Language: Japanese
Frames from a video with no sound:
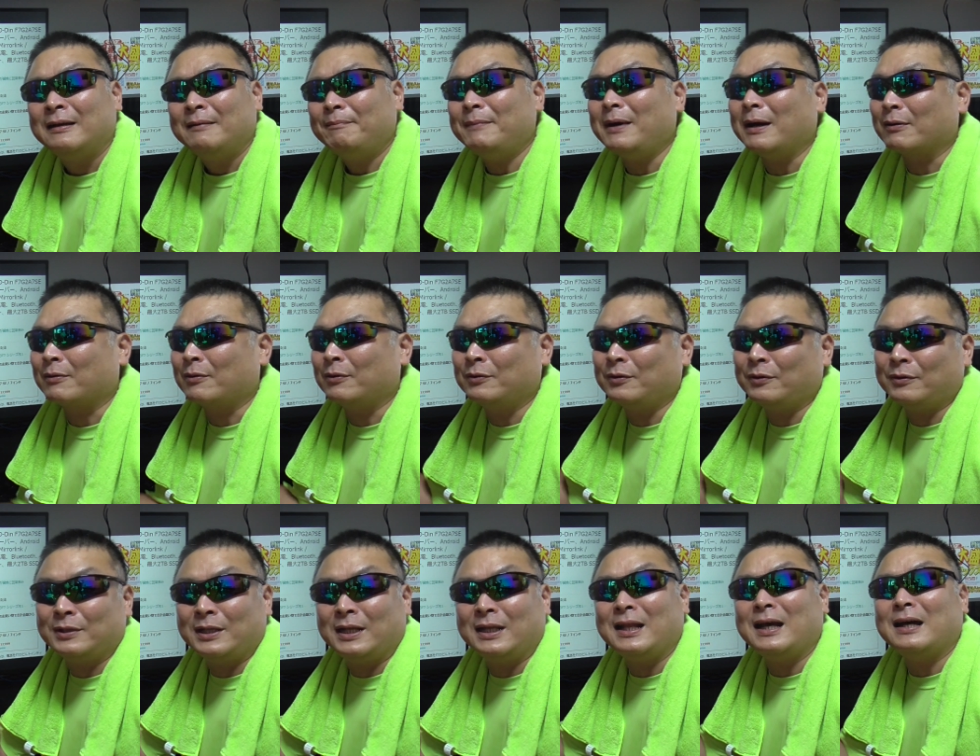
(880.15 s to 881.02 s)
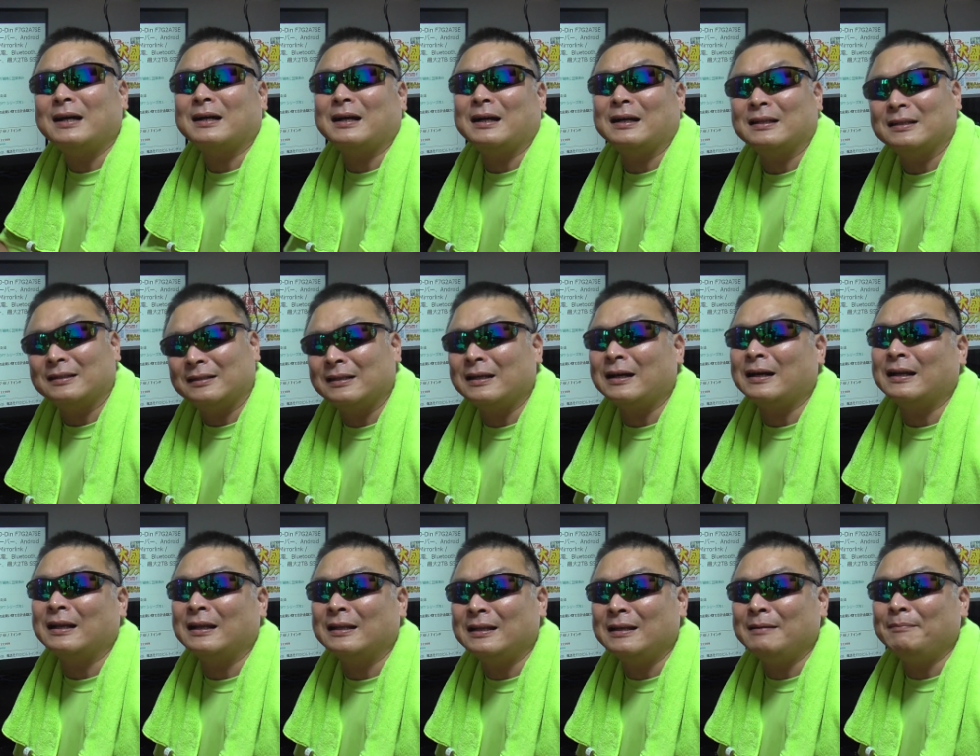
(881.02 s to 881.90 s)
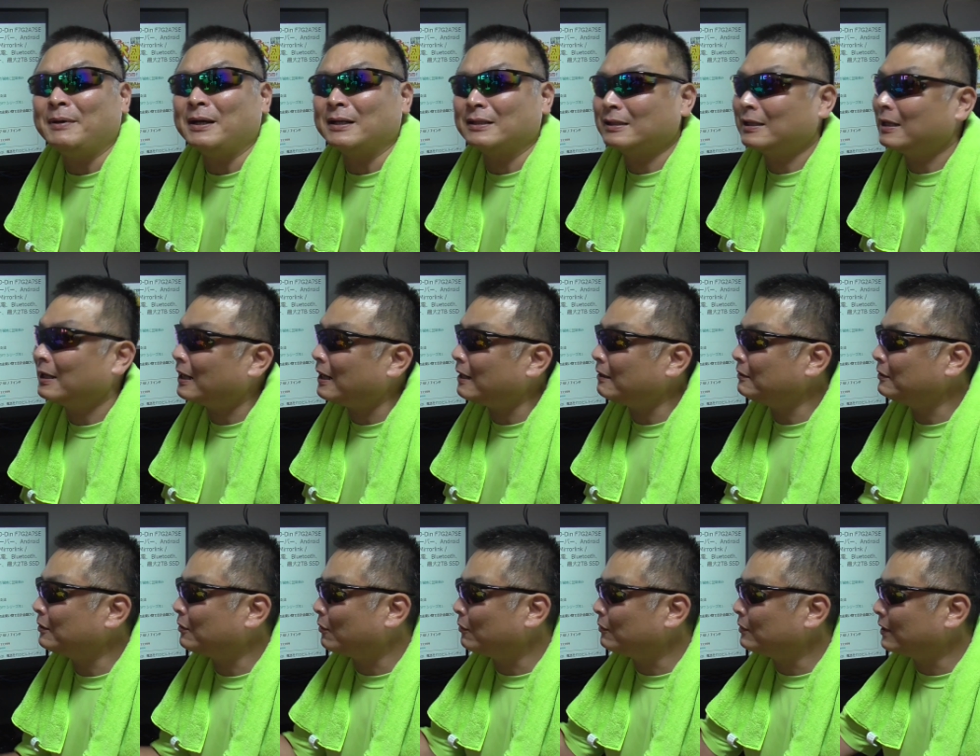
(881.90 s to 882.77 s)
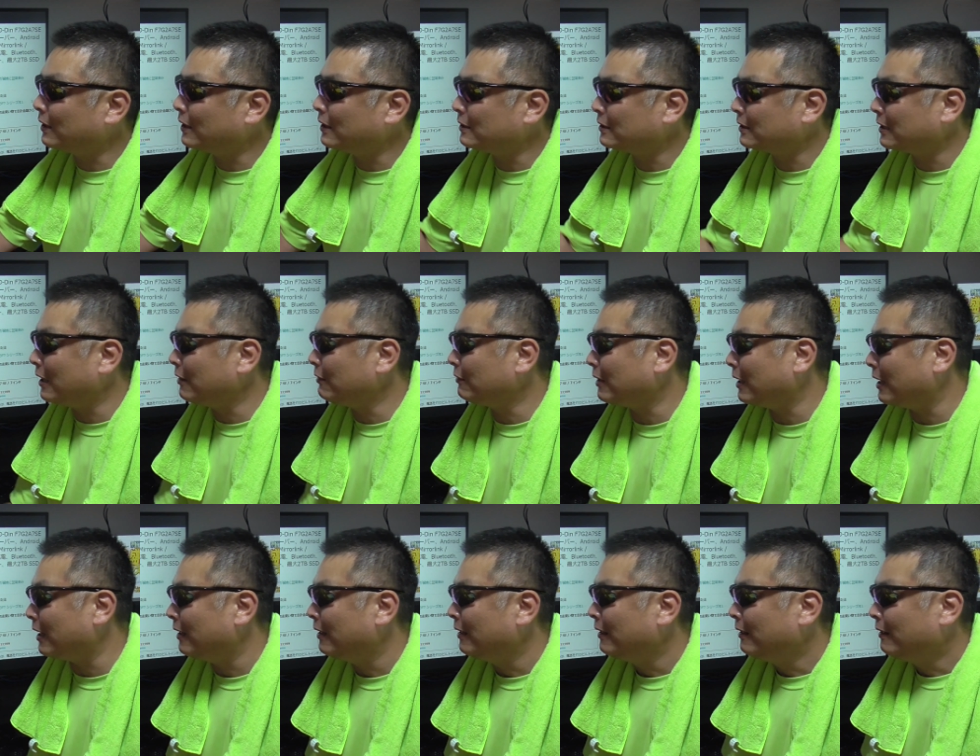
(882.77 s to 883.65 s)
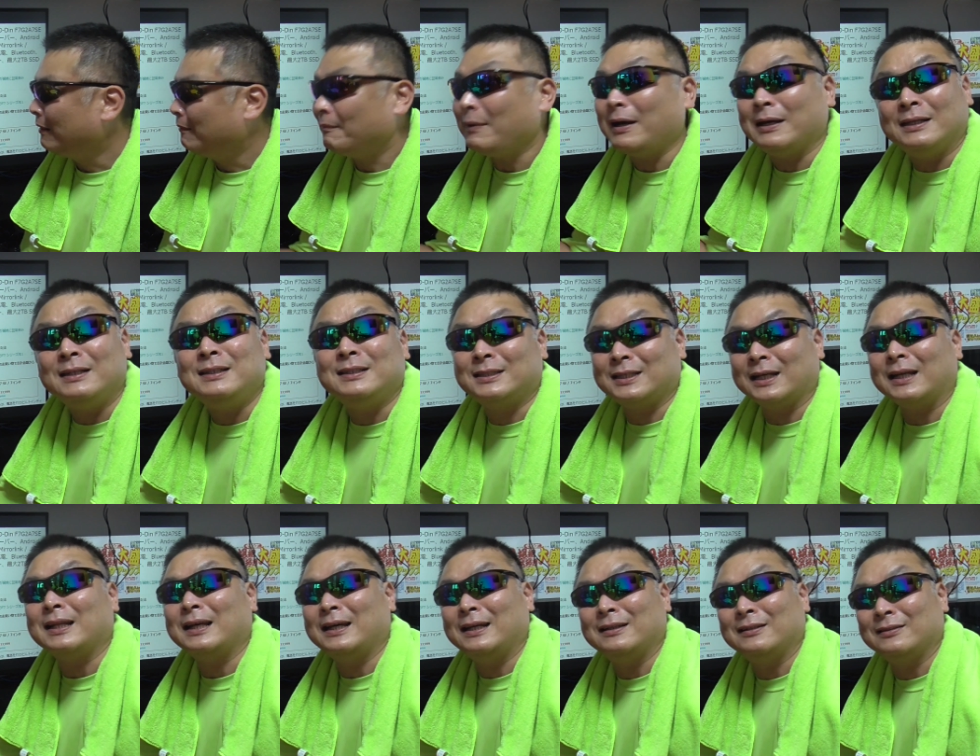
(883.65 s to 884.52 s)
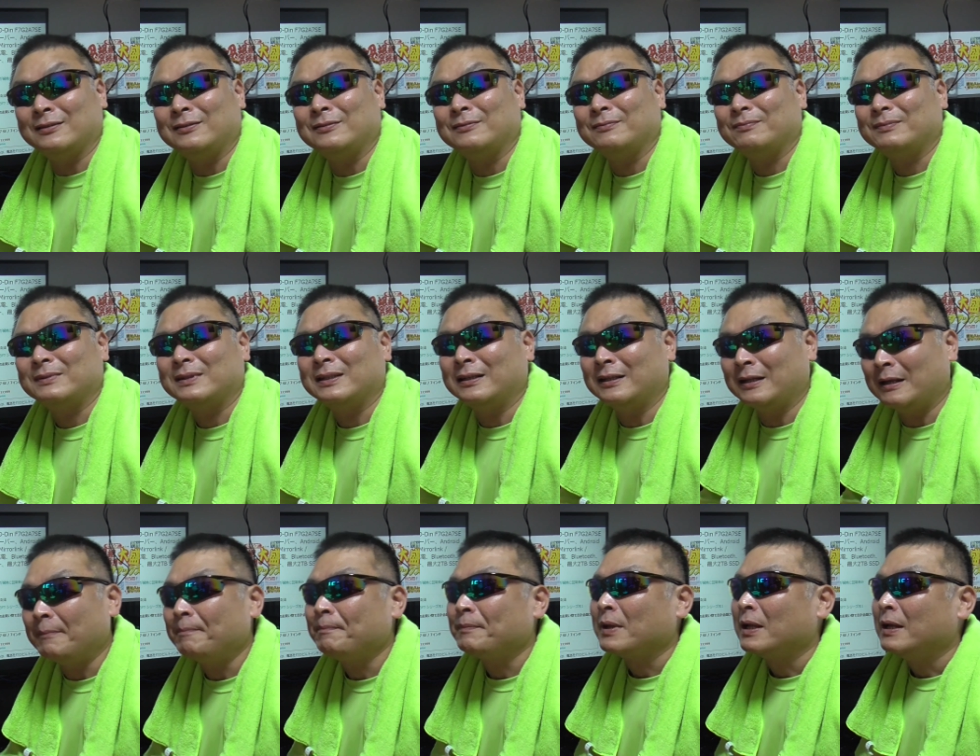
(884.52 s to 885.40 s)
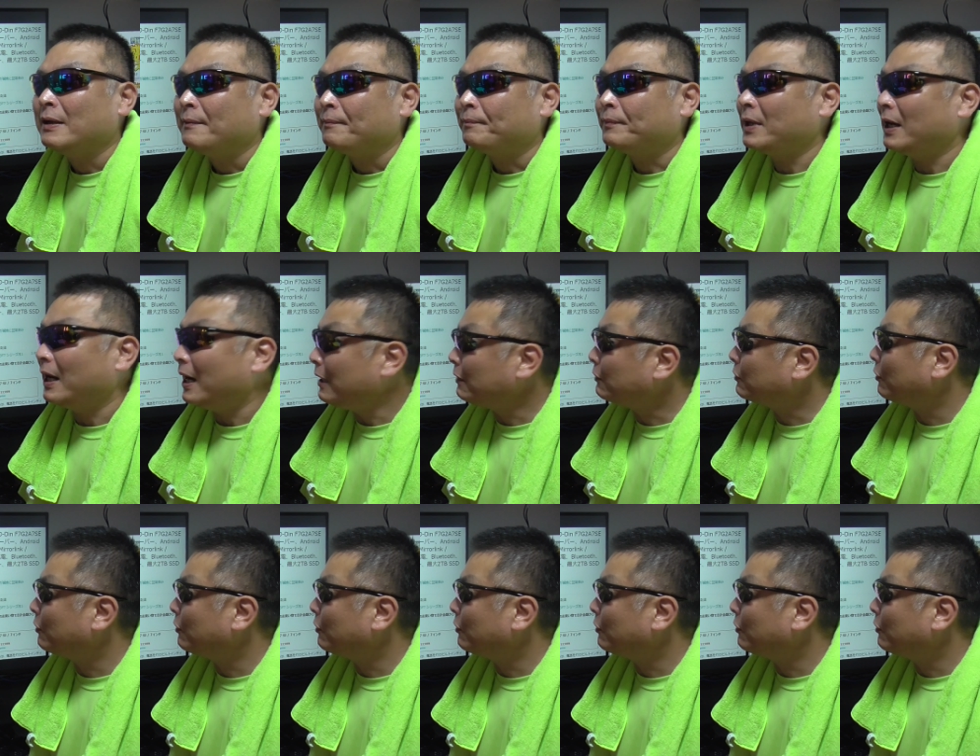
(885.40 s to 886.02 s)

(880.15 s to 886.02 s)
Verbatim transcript: まあ、このお値段かだからね、まあ、手軽にこんだけ使えるから、まあ、いいんじゃないのってね。で、あ